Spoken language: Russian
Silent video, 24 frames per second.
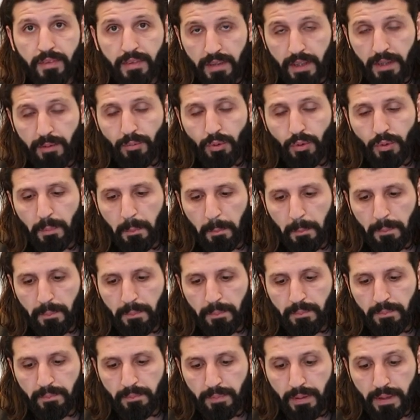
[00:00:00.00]
тему
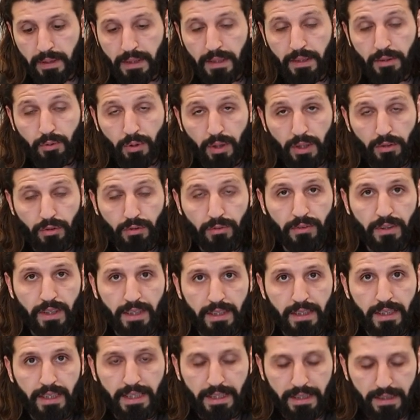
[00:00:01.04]
про ситуацию в
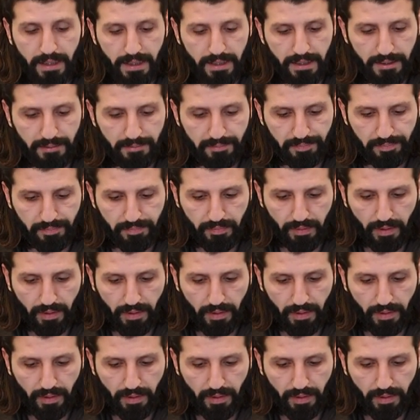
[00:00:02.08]
Казахстане.